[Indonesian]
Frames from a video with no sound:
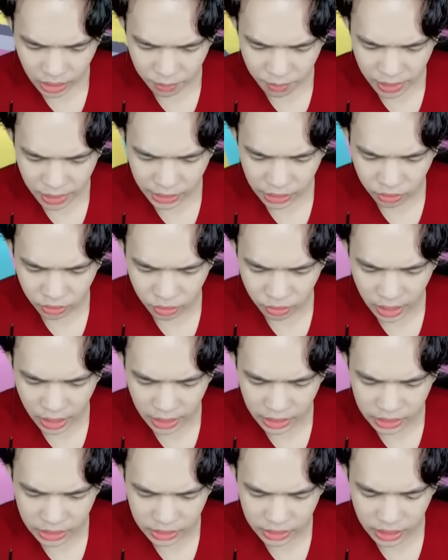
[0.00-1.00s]
Yang mana dulu
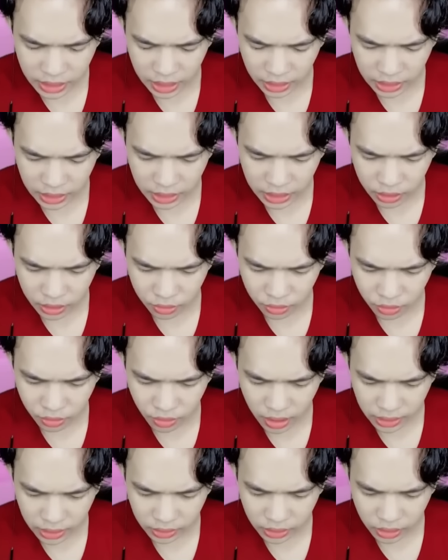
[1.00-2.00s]
guys? Yang ini
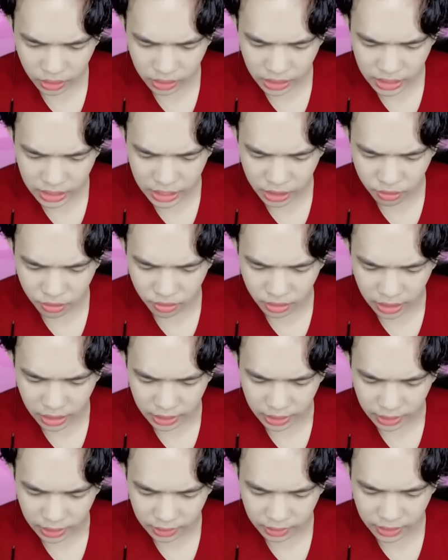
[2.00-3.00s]
dulu atau kini dulu
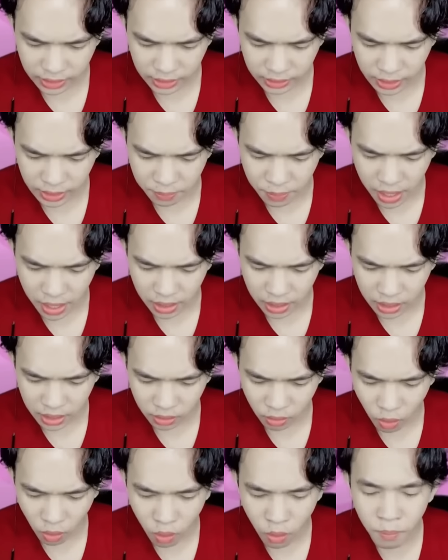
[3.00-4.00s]
kali ya? Kita
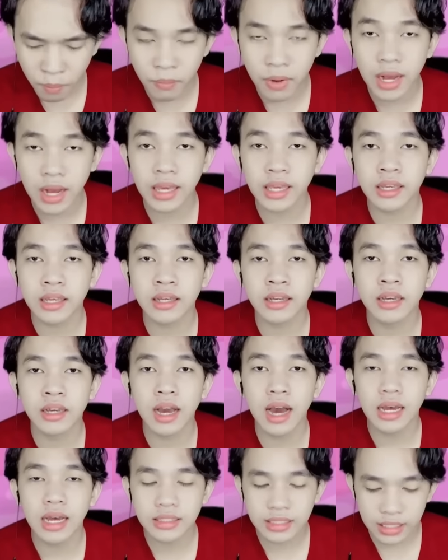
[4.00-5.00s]
bakar. Oh my
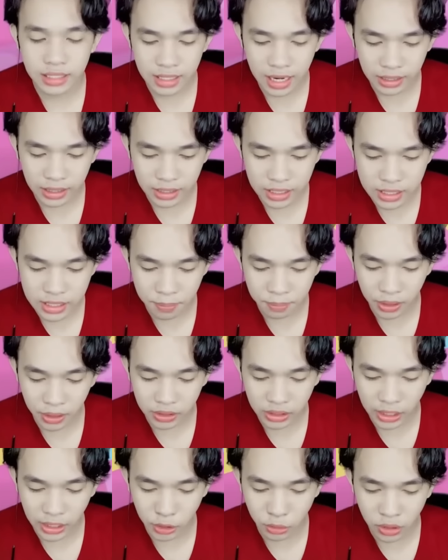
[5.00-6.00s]
god, ternyata
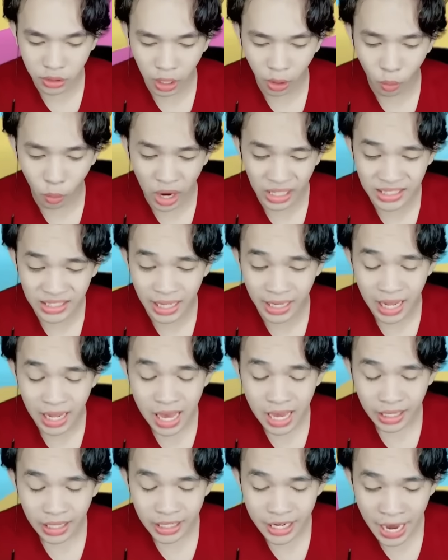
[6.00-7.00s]
seperti itu kekuatan
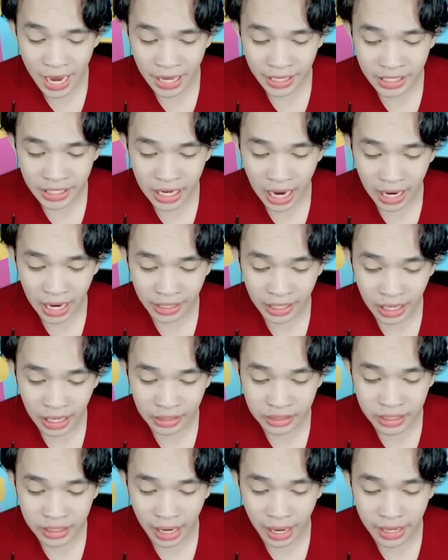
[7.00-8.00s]
dari
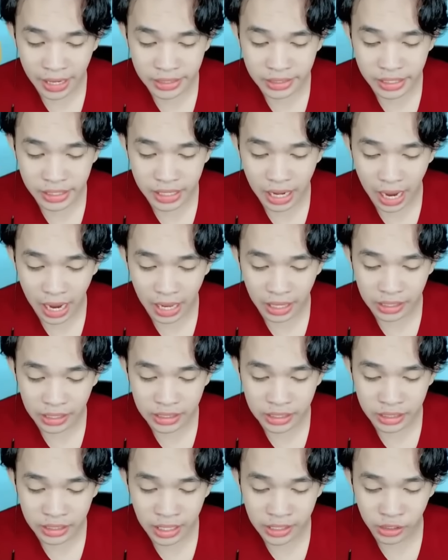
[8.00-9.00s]
anaknya Agent
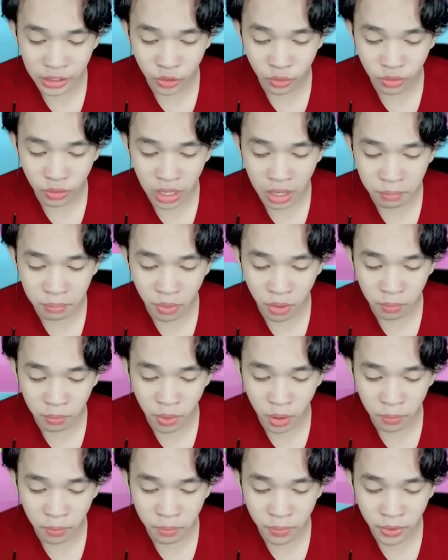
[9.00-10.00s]
Ali dan juga
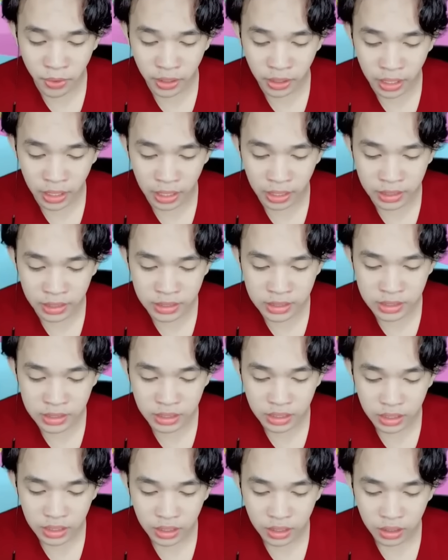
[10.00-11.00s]
Bobo Boy guys.
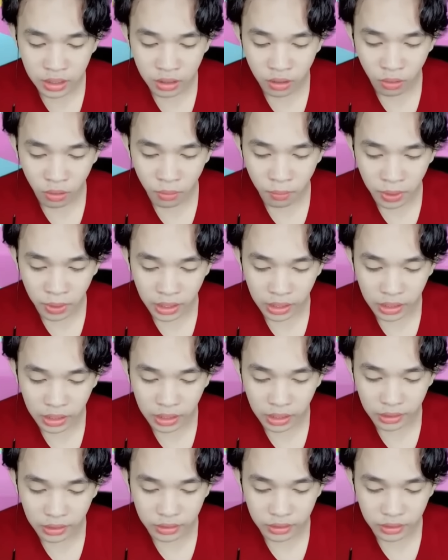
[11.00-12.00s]
Oh my
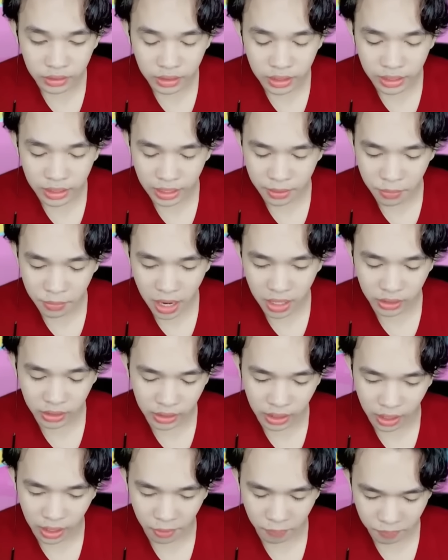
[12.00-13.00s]
god, keren
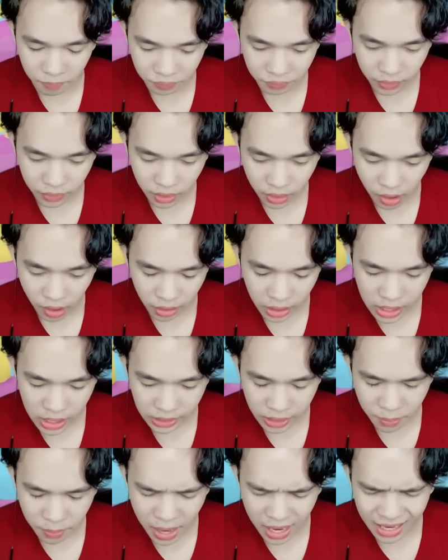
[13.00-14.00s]
banget ya. Oke,
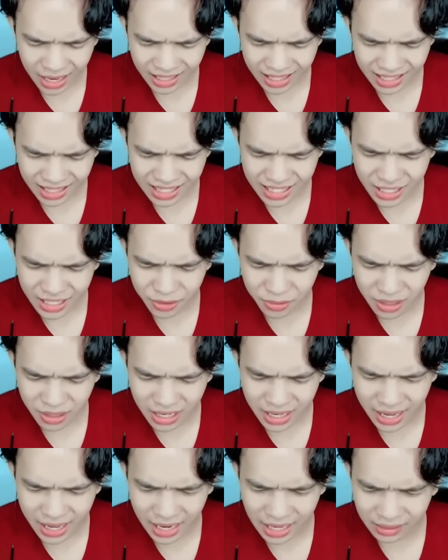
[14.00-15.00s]
kita bakar yang ini
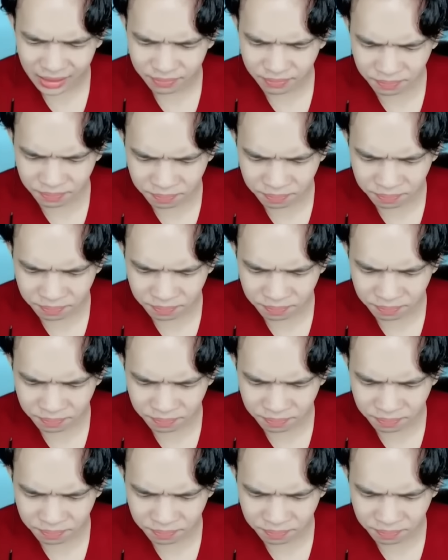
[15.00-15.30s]
juga deh ya.